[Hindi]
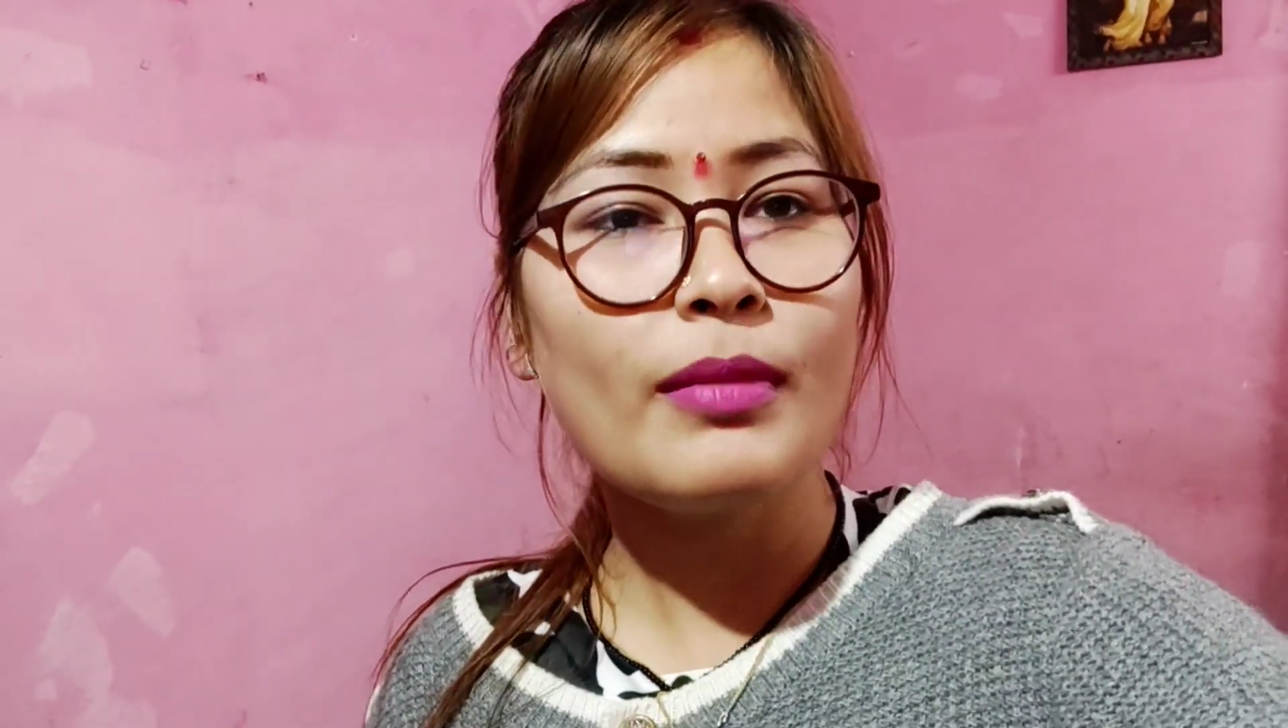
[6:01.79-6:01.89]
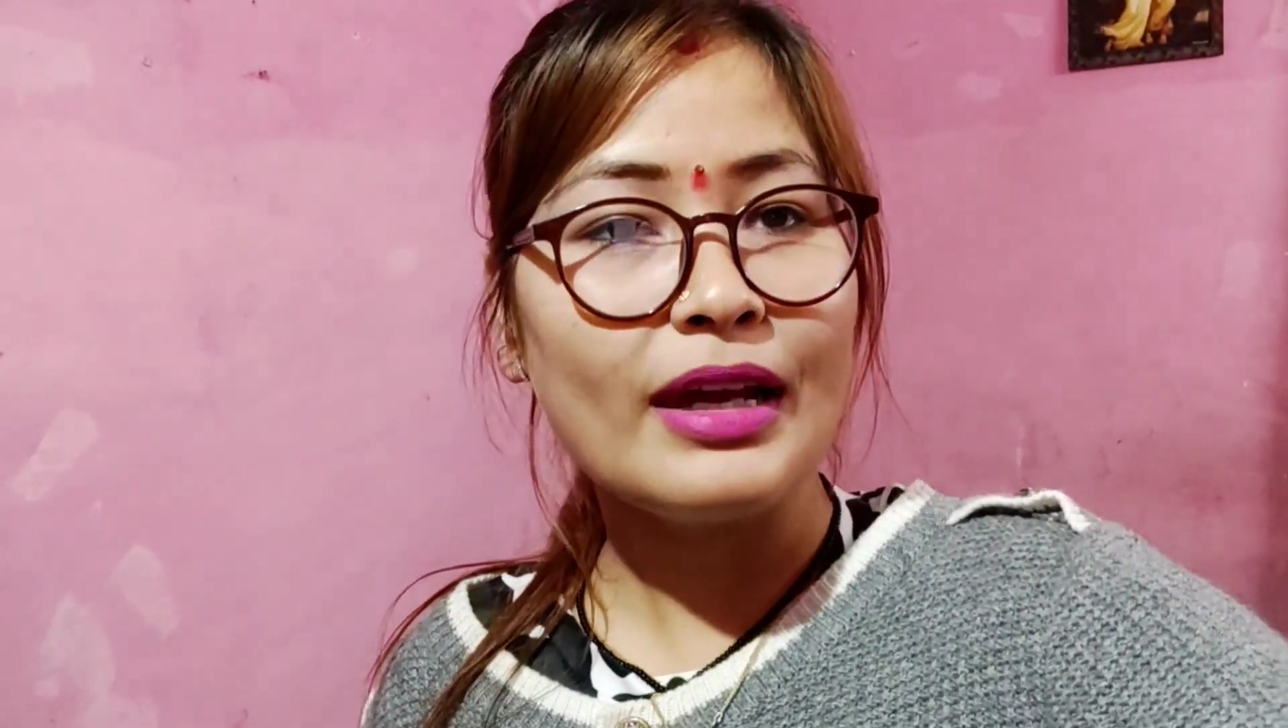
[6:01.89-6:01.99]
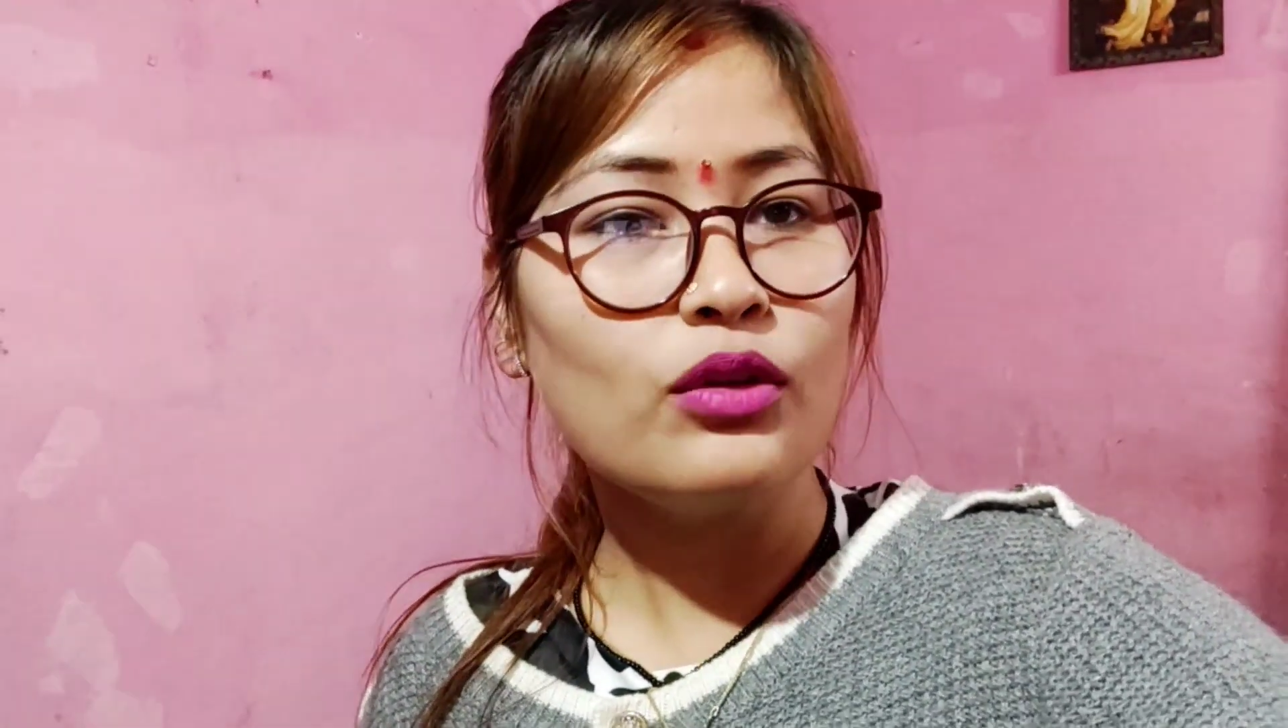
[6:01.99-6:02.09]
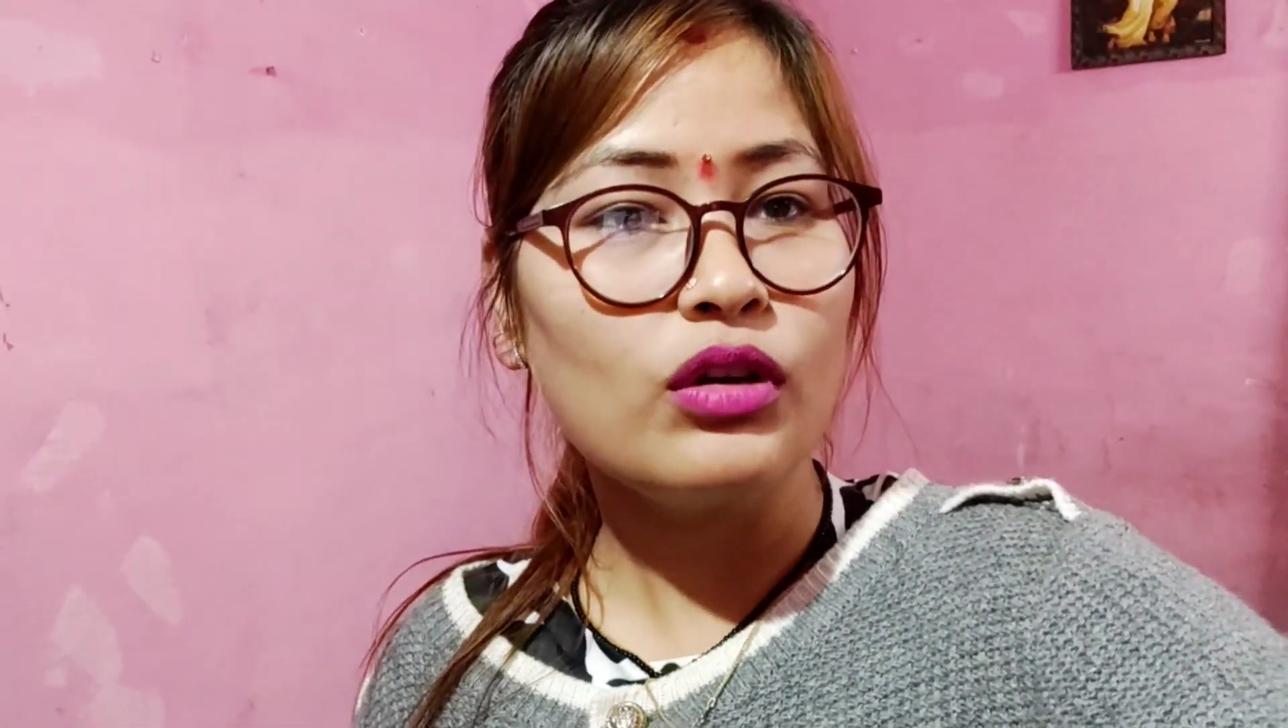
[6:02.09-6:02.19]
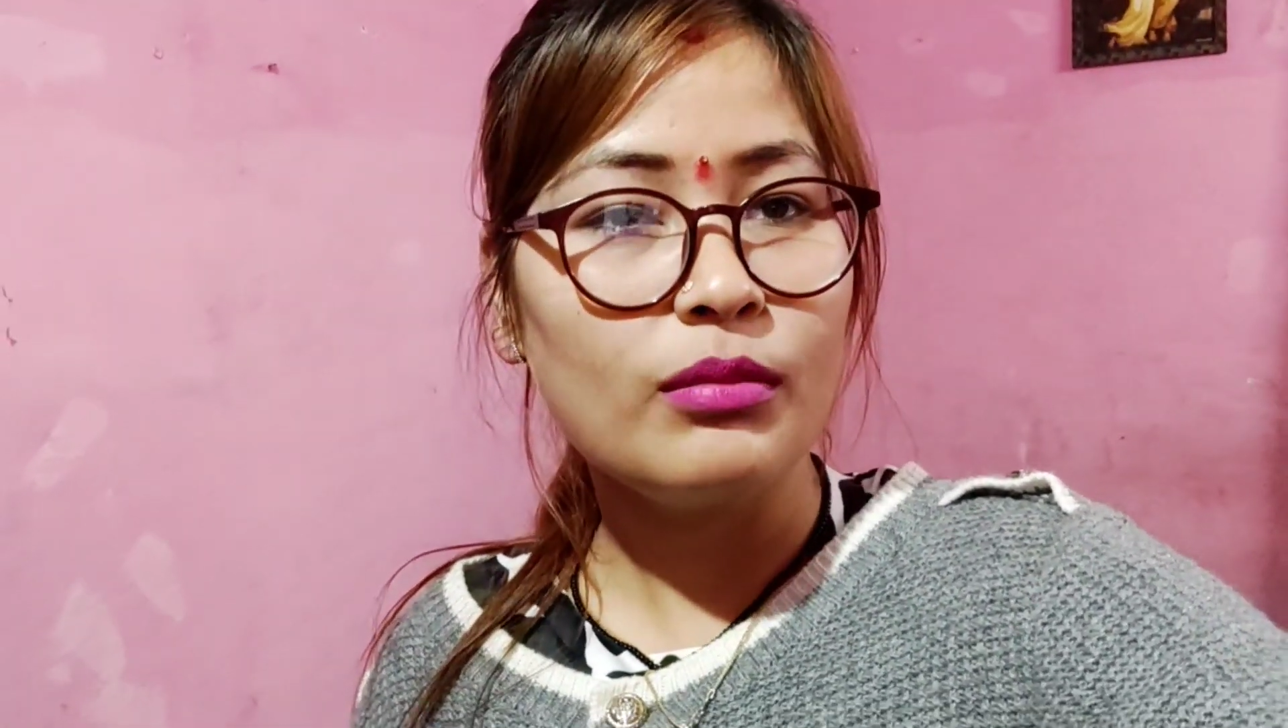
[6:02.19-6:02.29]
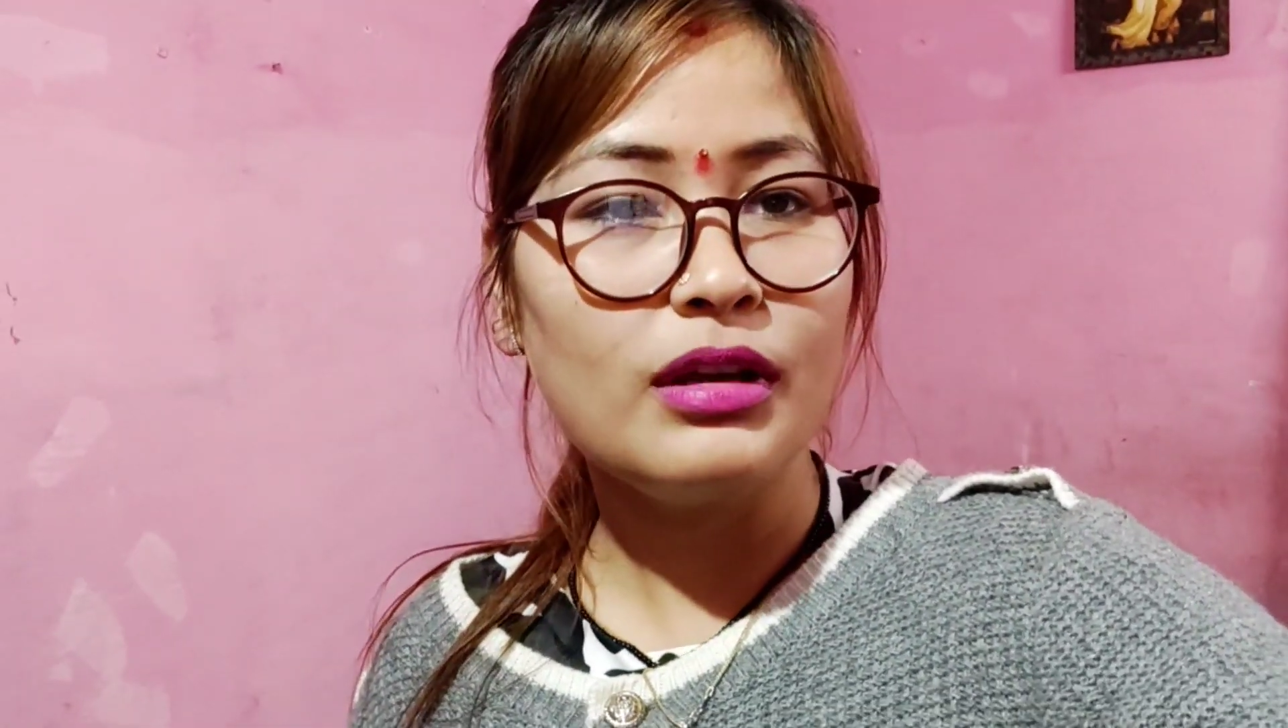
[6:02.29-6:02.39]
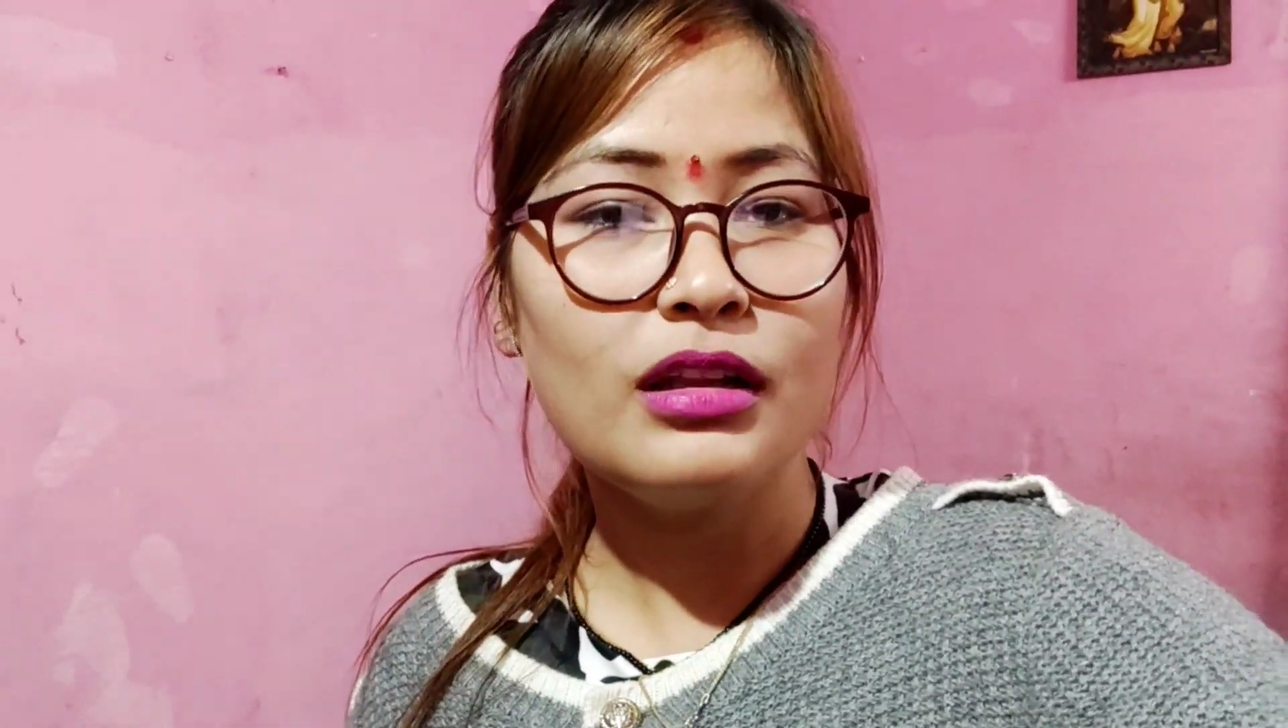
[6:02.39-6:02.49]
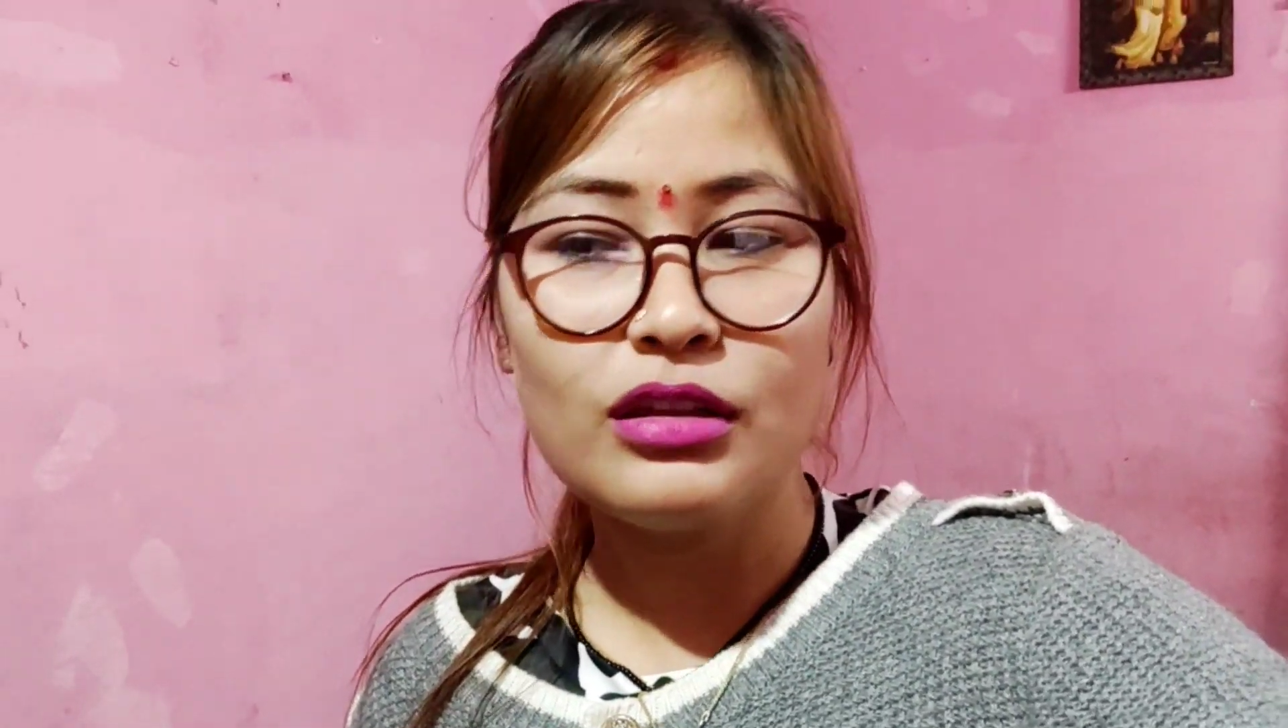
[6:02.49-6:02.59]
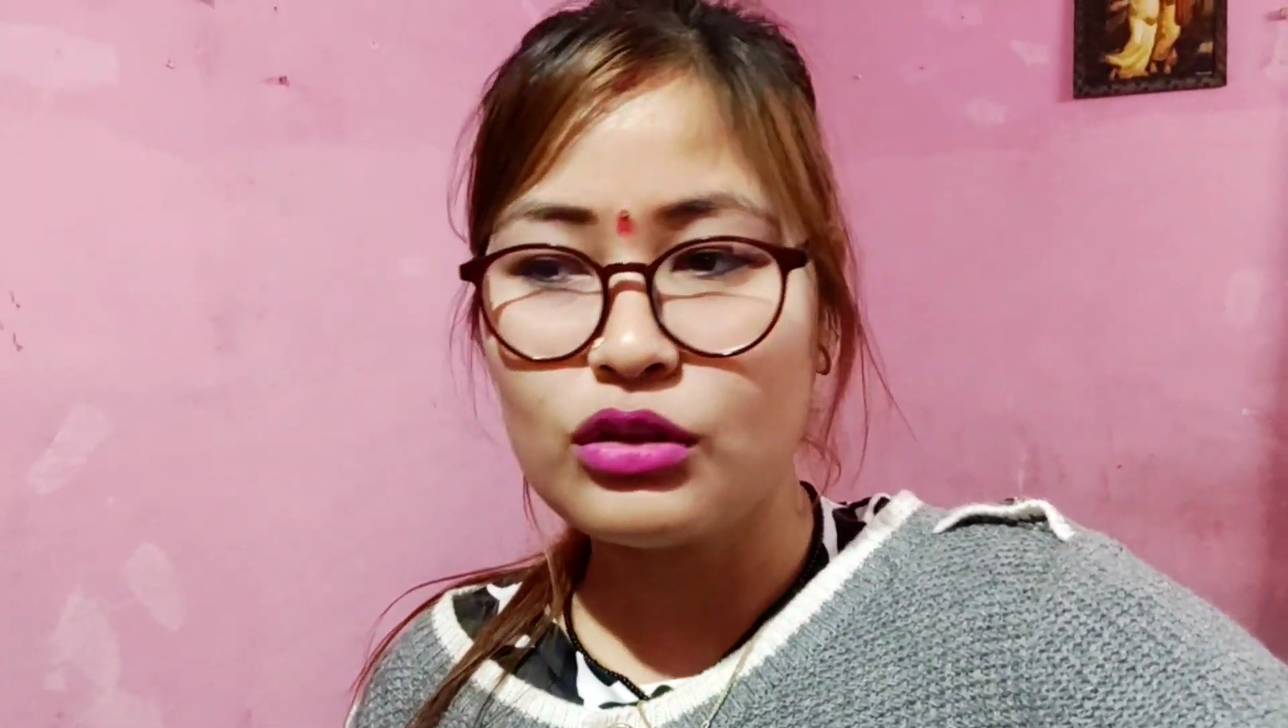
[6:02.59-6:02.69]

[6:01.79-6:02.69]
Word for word: माइक्रो नहीं बना